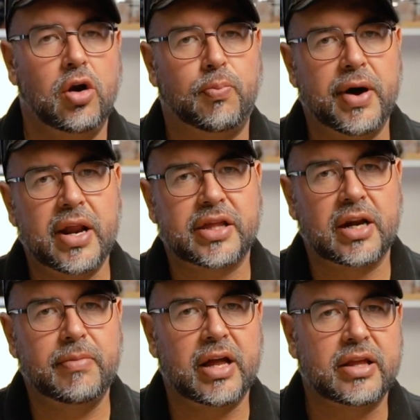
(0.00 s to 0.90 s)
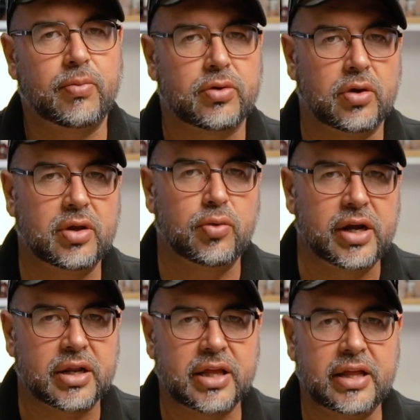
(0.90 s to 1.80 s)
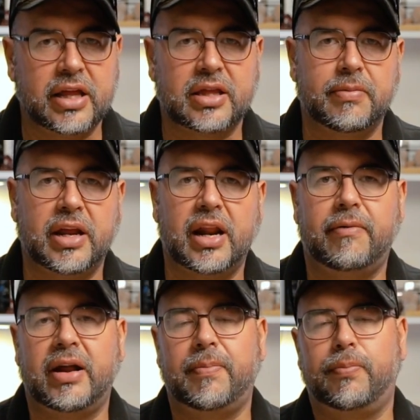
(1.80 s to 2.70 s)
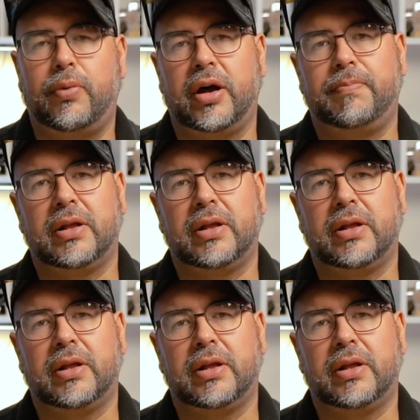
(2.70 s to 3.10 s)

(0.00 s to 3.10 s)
lo pueden hacer mediante el botón de unirse y de esta manera van a poder